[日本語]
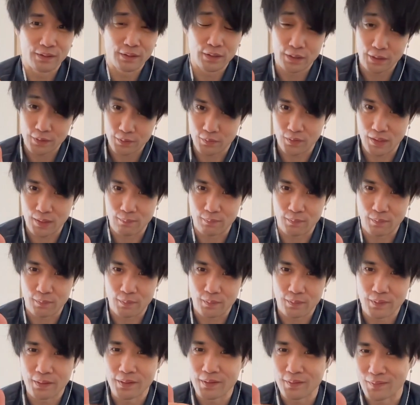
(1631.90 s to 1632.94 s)
評価も、
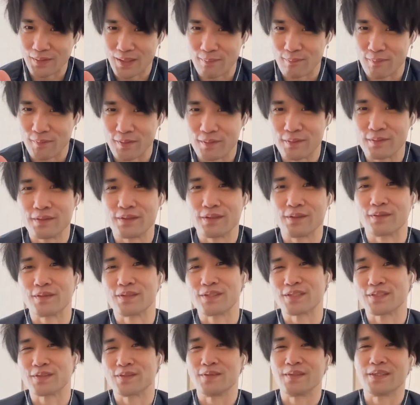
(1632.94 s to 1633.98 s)
評価もよろ
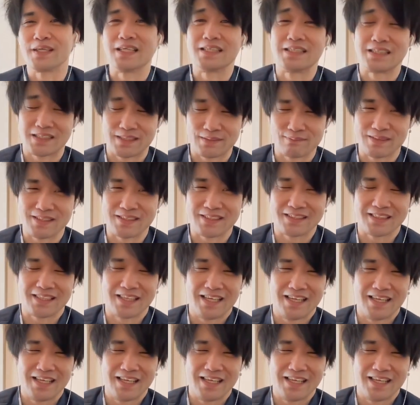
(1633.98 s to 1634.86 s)
しくお願いします。